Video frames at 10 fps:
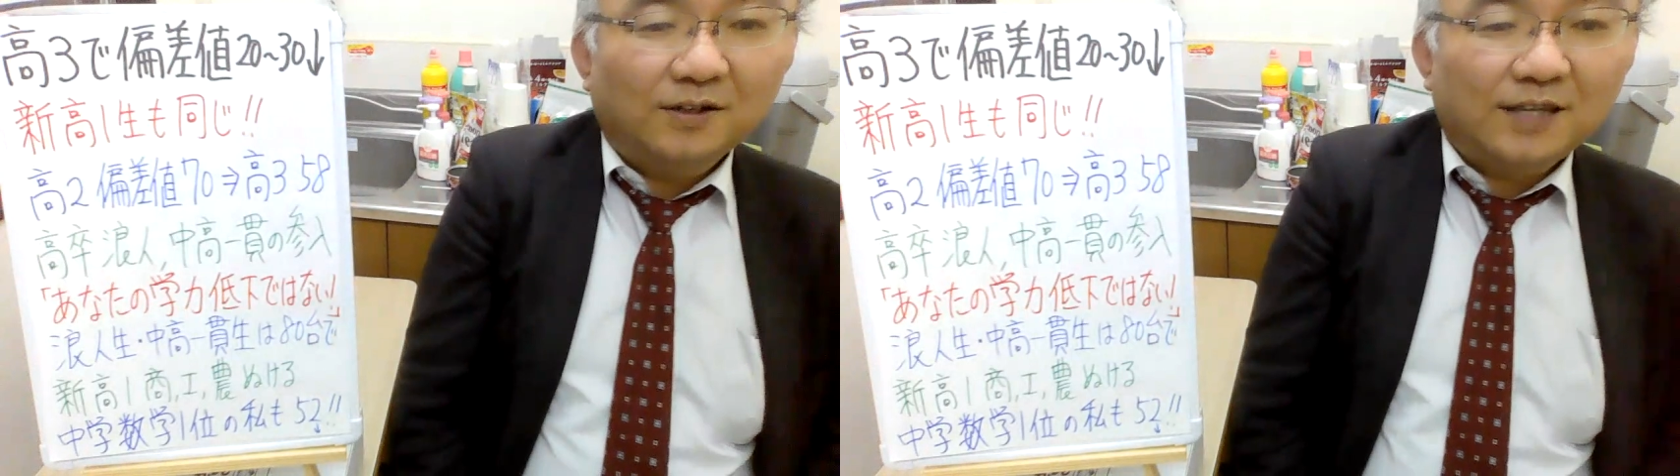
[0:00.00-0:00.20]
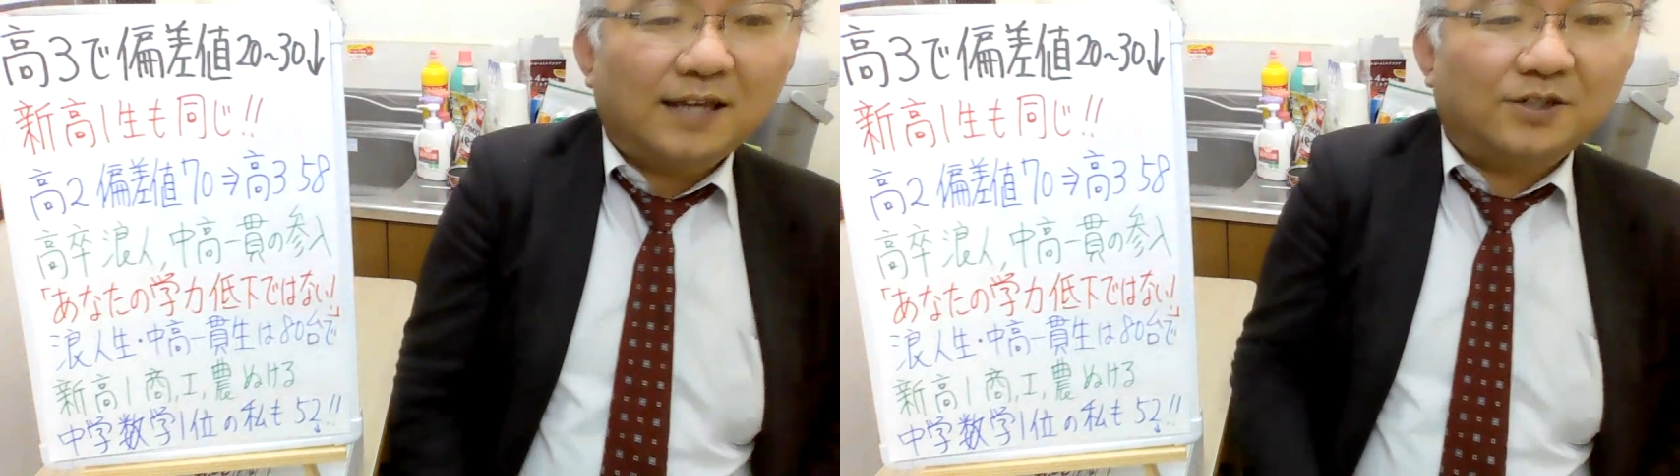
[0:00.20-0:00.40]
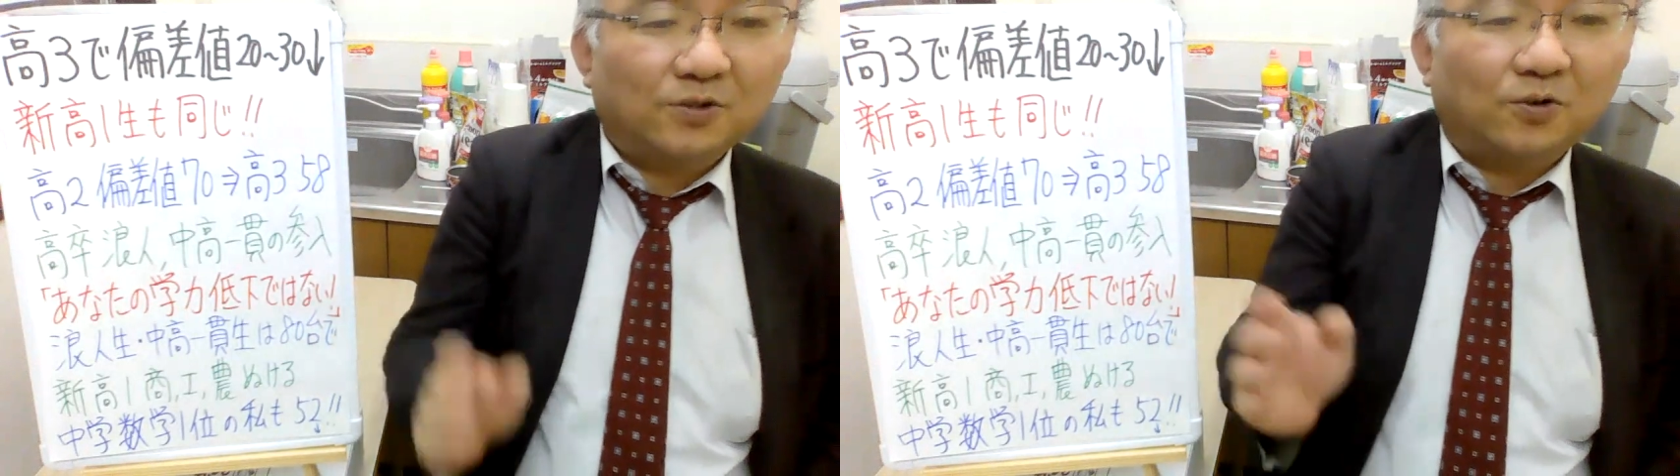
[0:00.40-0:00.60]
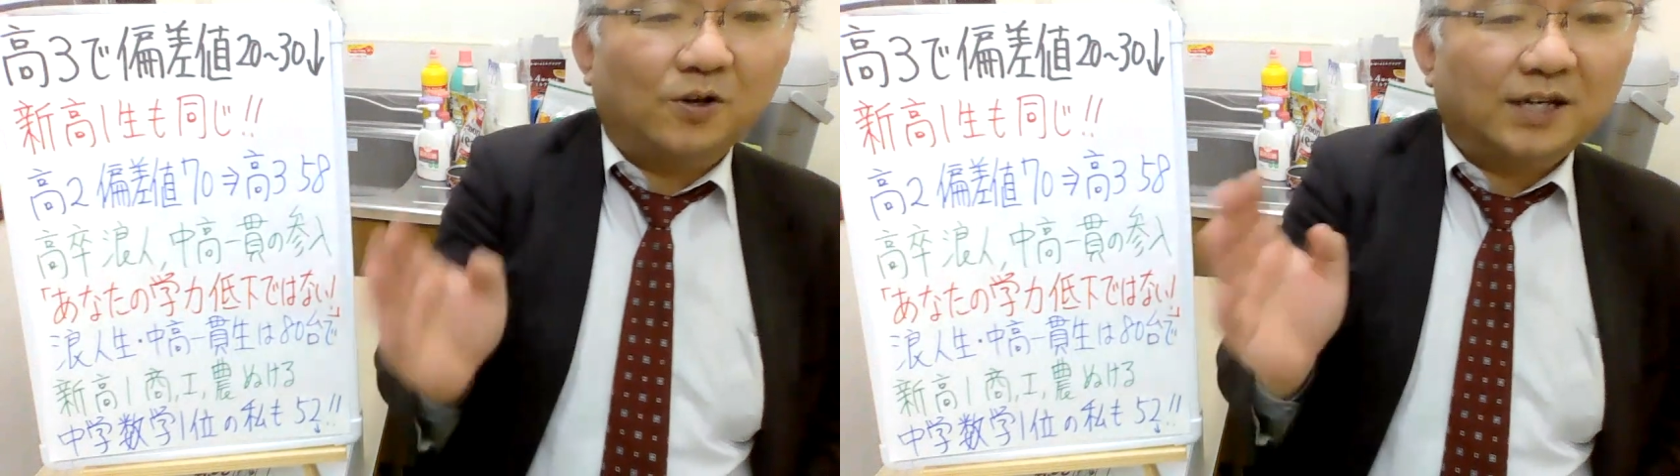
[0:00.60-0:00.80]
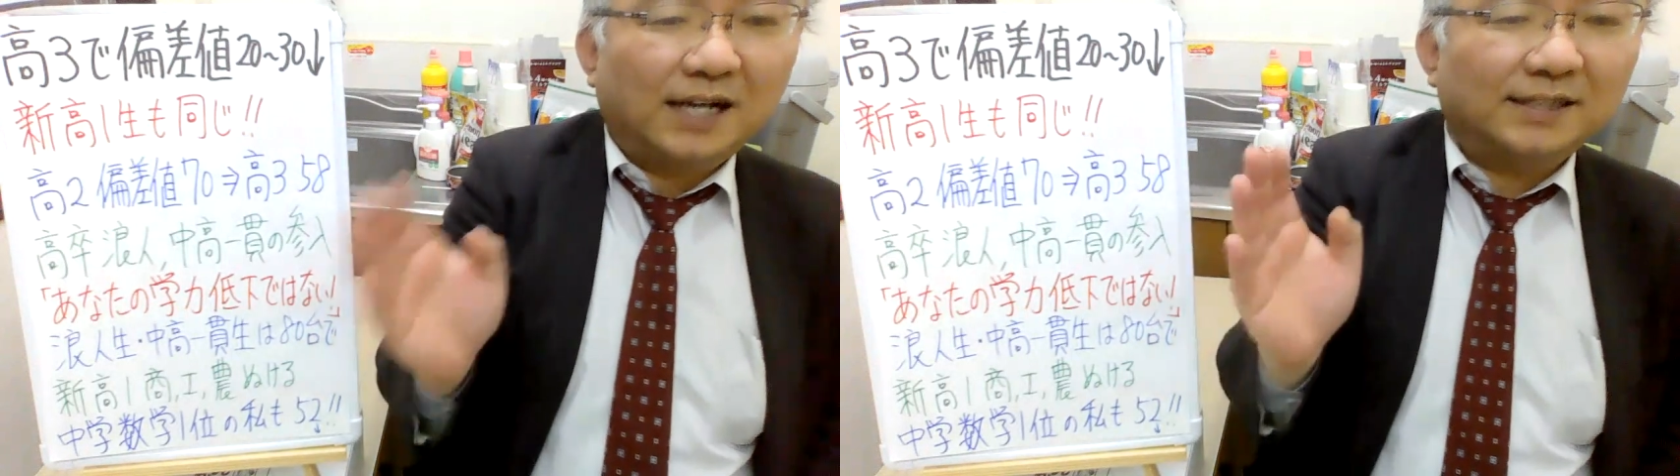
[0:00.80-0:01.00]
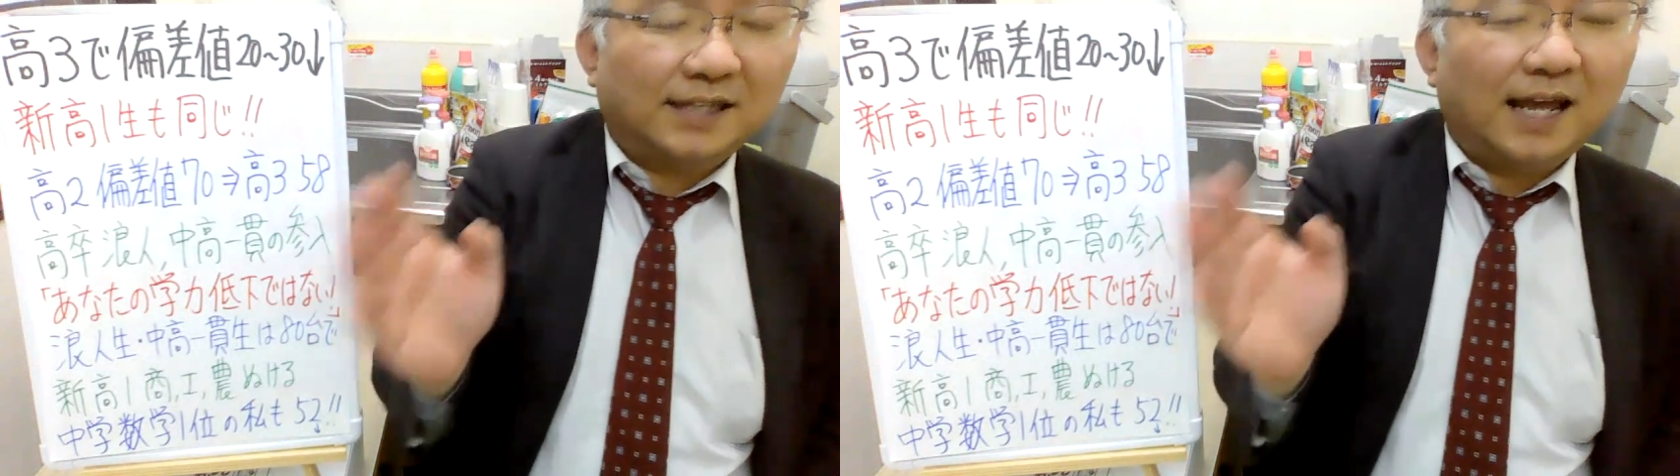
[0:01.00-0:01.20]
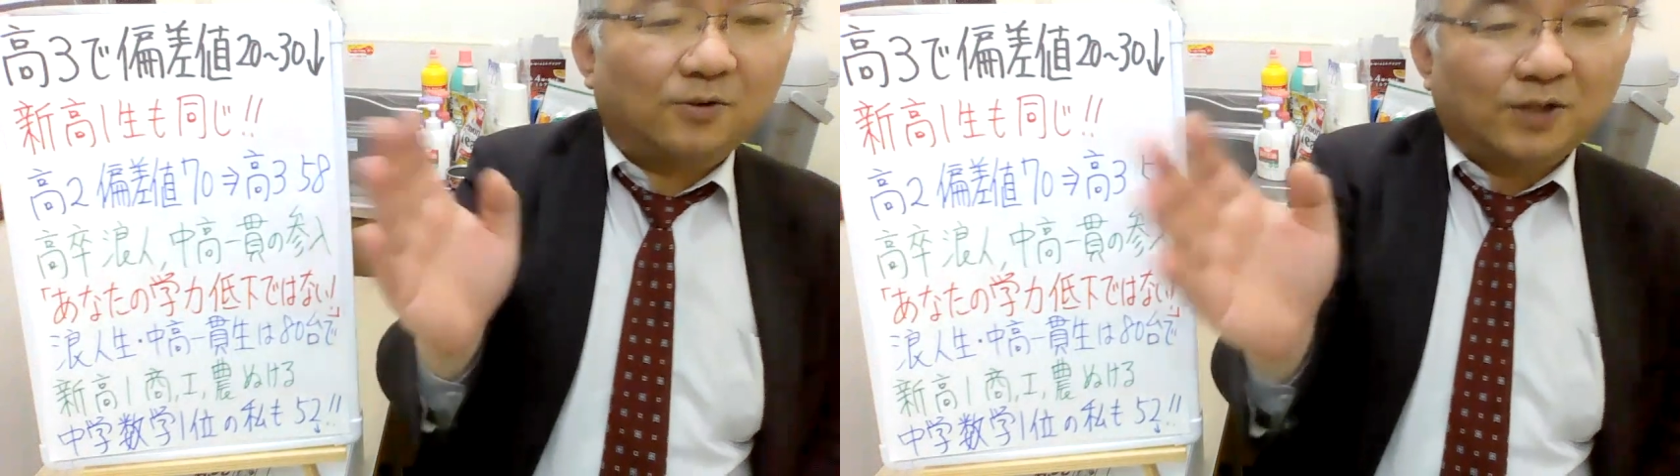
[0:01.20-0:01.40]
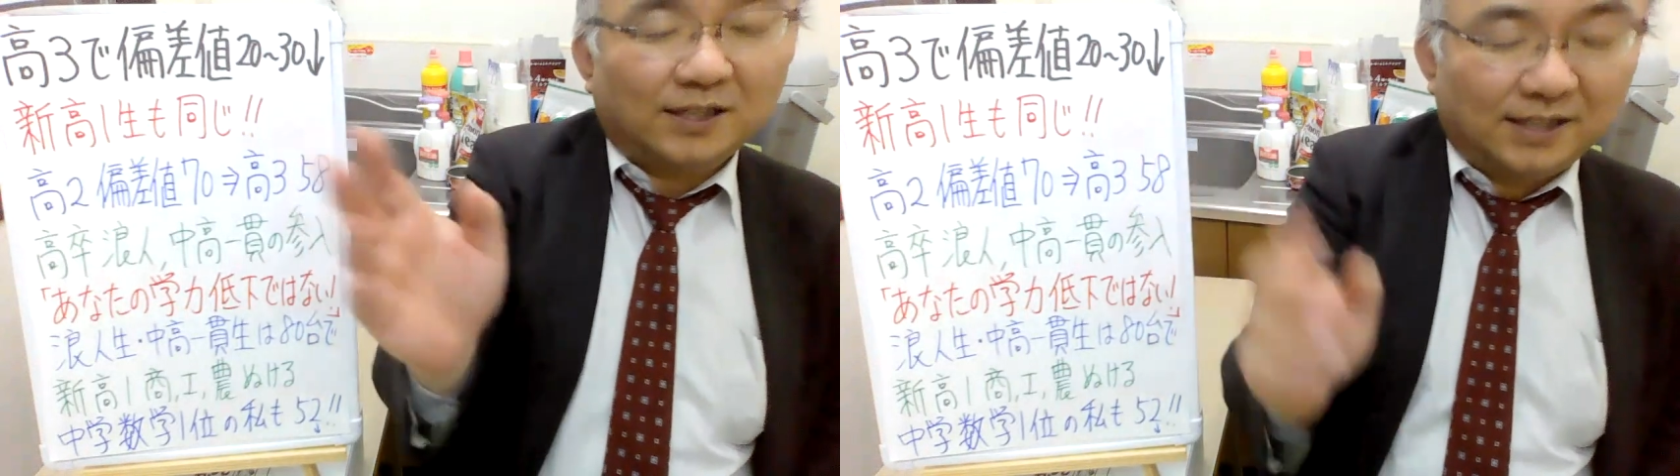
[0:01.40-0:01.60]
で中高一貫じゃない
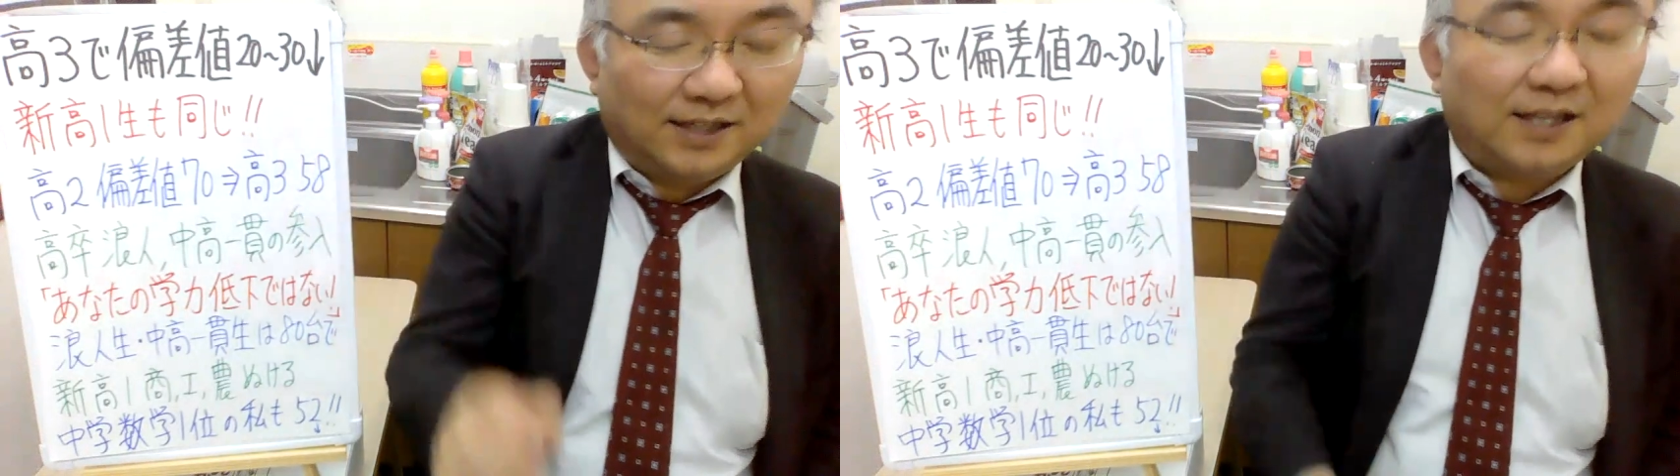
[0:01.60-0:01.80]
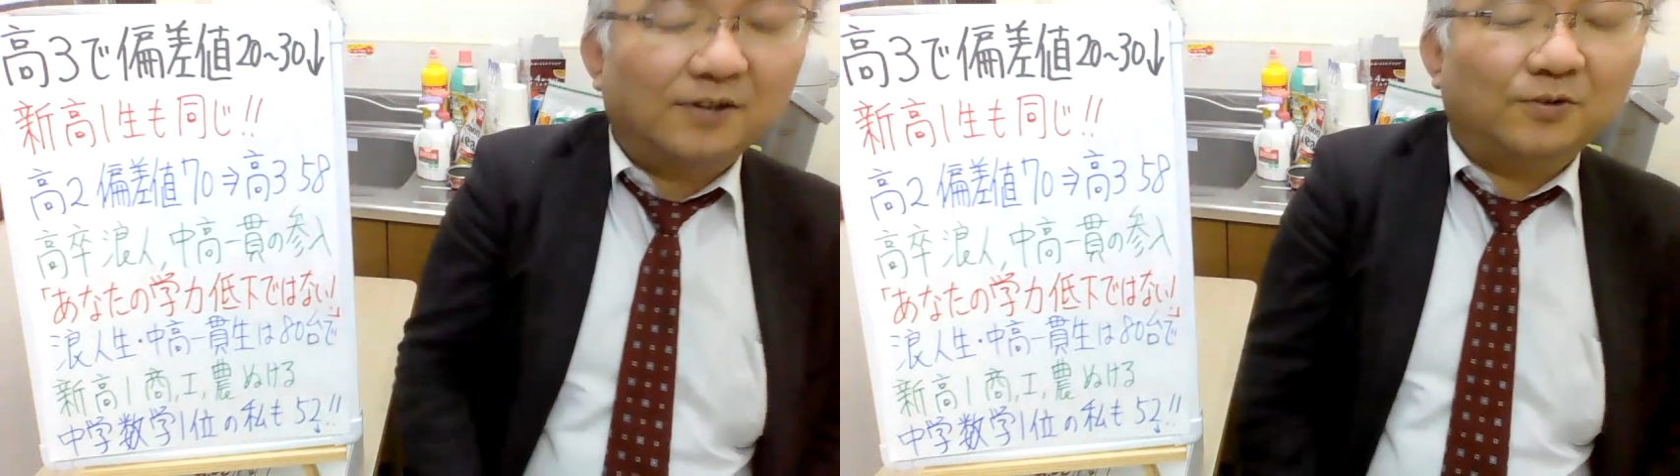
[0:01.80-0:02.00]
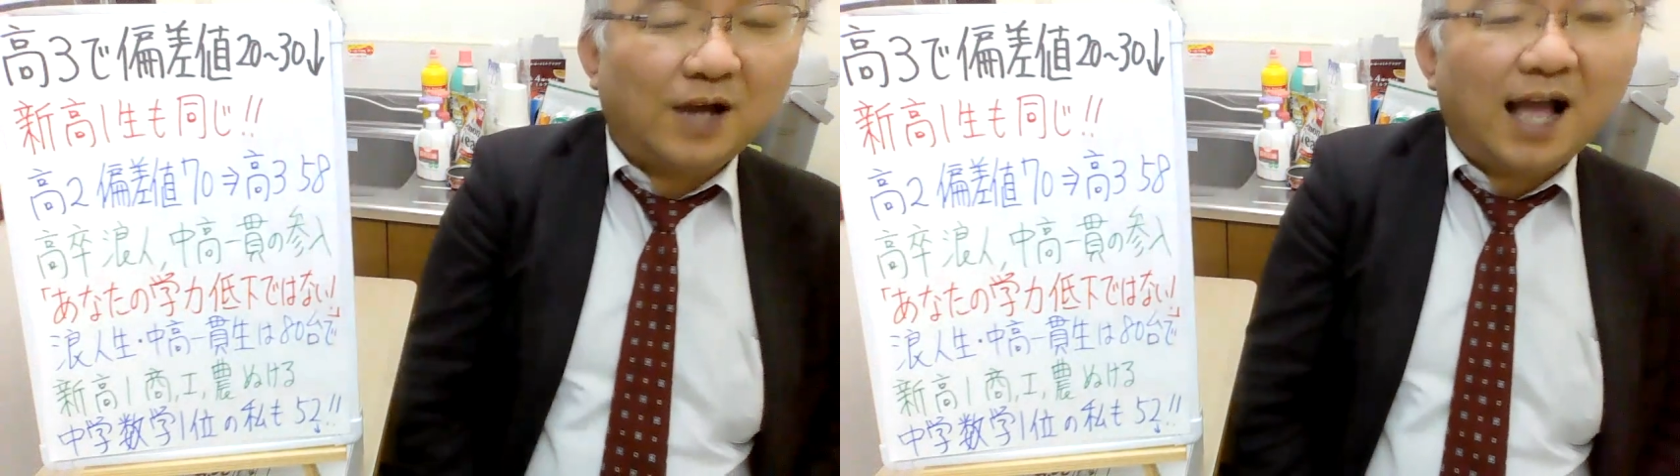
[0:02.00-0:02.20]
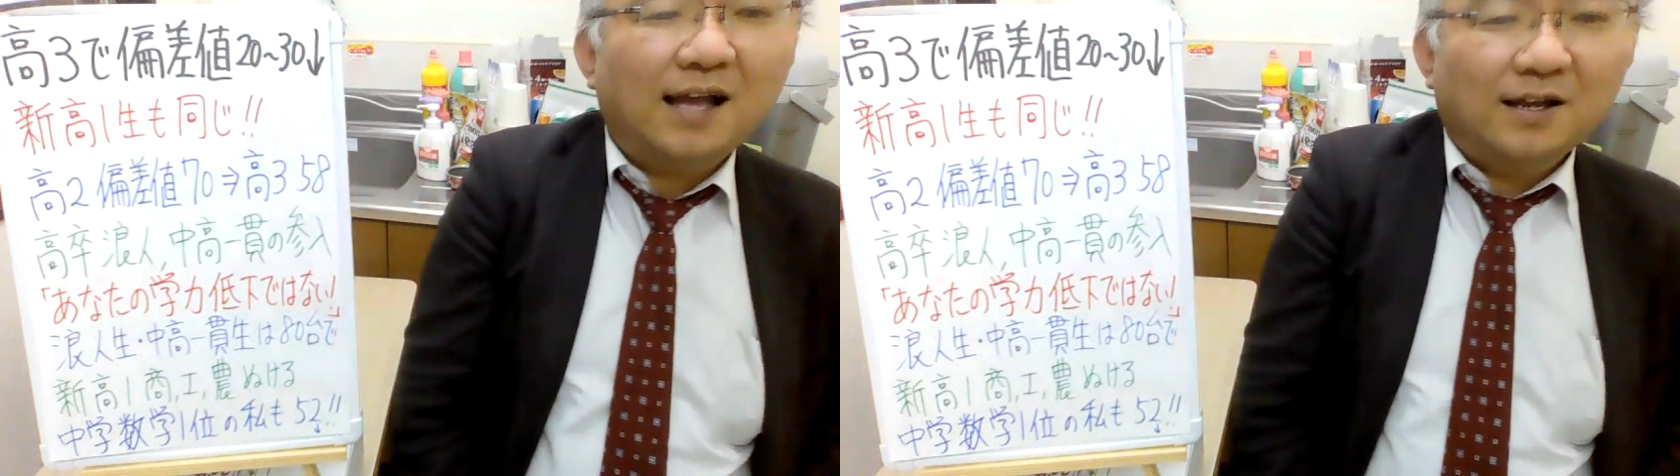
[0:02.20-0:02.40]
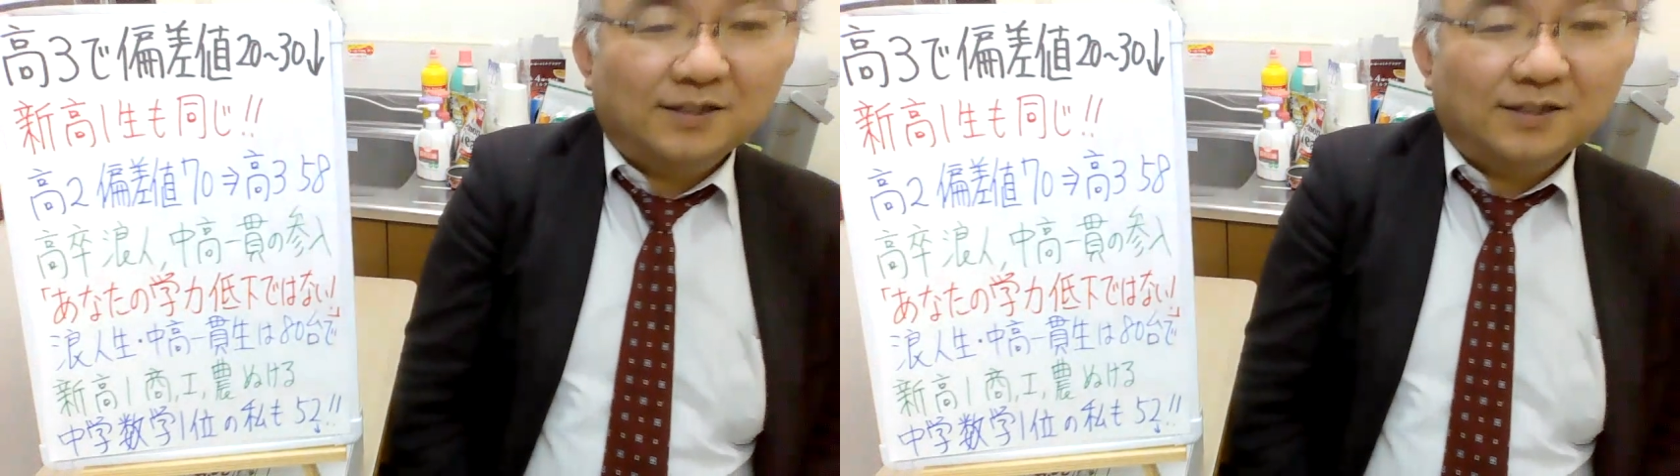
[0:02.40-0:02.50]
子たちっていうのが